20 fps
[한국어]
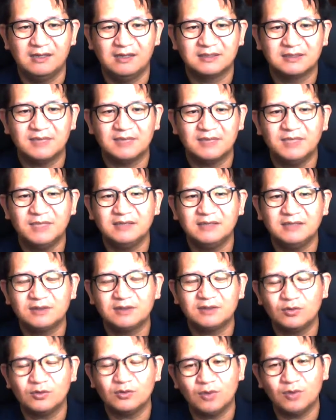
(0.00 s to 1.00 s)
참된
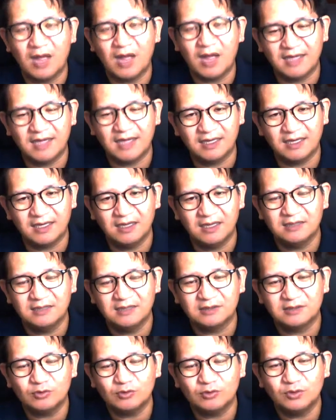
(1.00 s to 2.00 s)
성도 안에
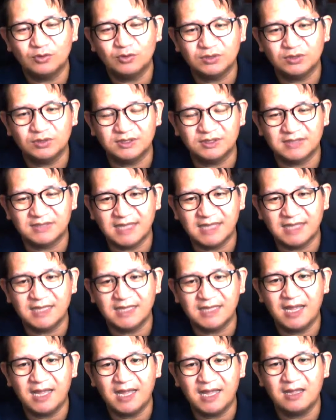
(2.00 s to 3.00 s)
성도들
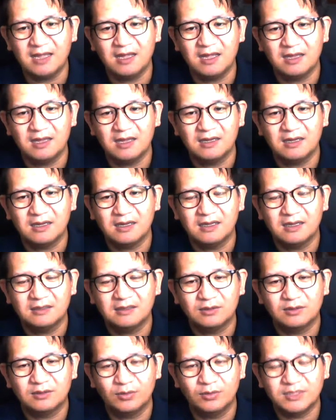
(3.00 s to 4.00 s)
사이에
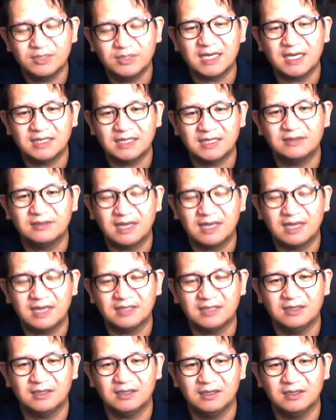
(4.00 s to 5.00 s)
교제가
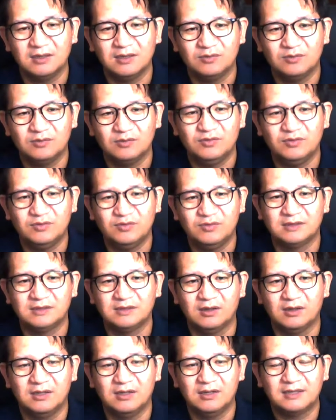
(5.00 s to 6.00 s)
일어나기를
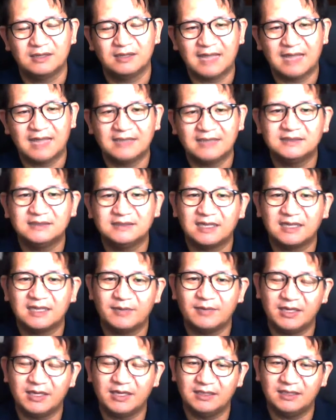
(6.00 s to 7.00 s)
위해서 다른 사람의
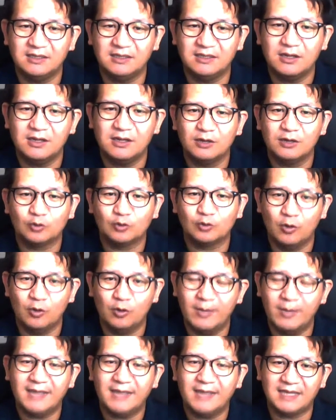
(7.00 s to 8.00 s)
일을
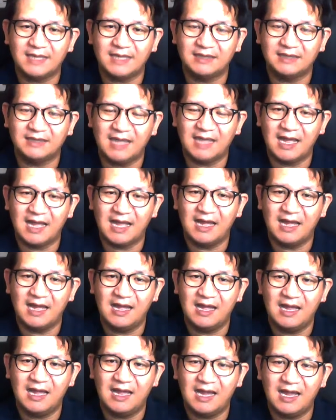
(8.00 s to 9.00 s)
돌봐야 되겠다
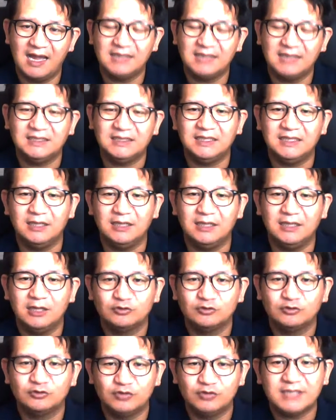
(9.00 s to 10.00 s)
하는 이
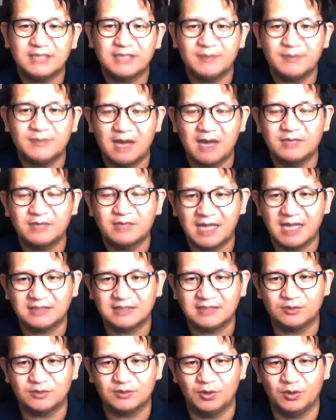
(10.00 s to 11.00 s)
두 가지 마음을
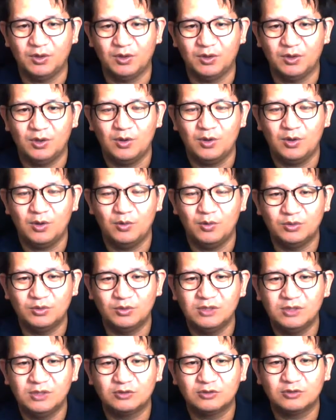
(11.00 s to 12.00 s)
가지고
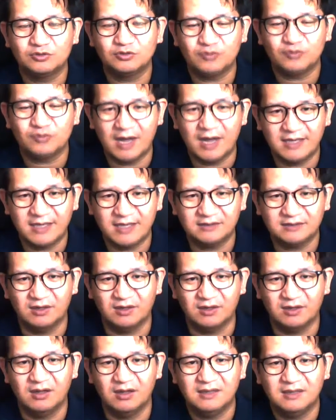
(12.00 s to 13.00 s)
오늘도 주
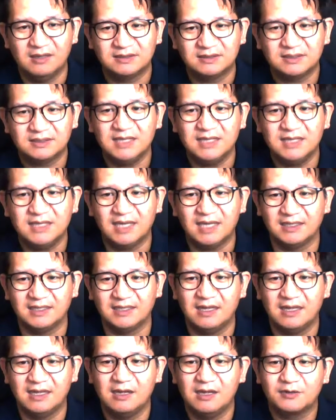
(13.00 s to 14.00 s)
안에서 승리하는
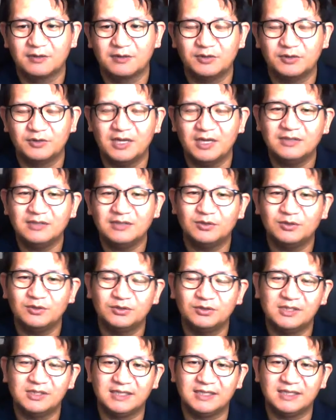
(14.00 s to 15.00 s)
귀한
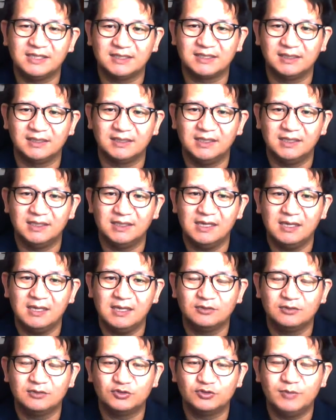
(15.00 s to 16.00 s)
교우들 되시기를
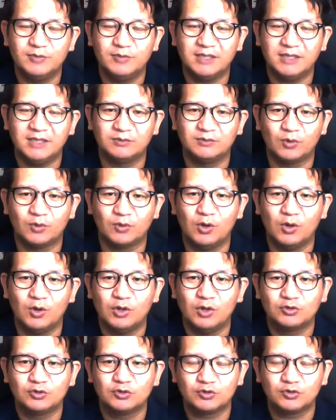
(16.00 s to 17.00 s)
주님의 이름으로
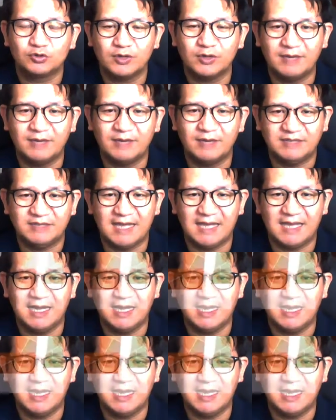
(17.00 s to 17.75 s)
축원합니다.